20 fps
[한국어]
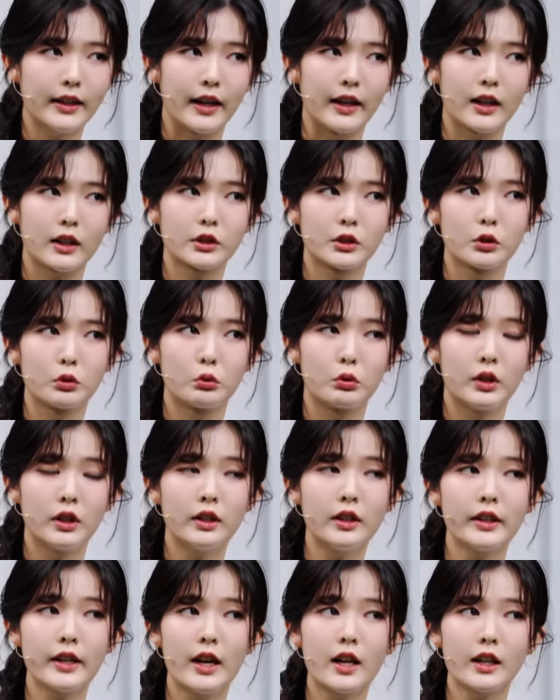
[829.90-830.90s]
대각선
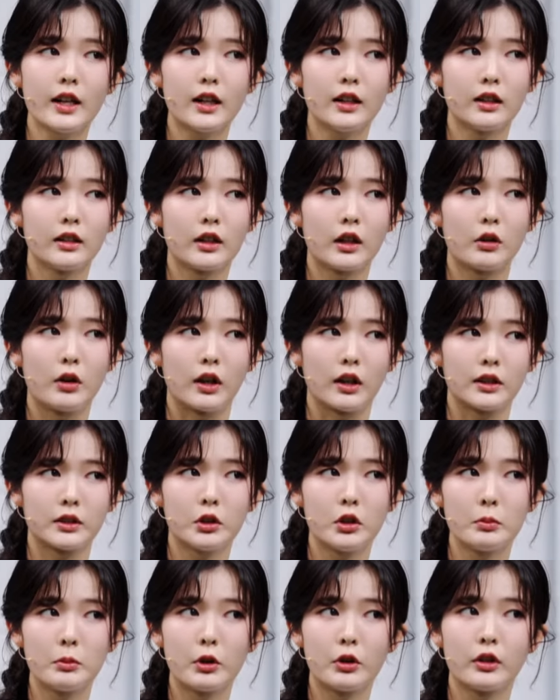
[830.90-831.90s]
뒤를 향해야 된다고 아까
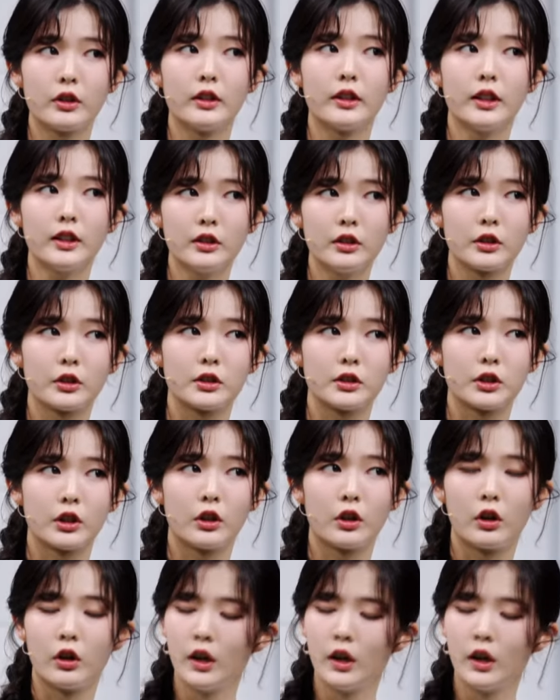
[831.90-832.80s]
설명을 해드렸죠.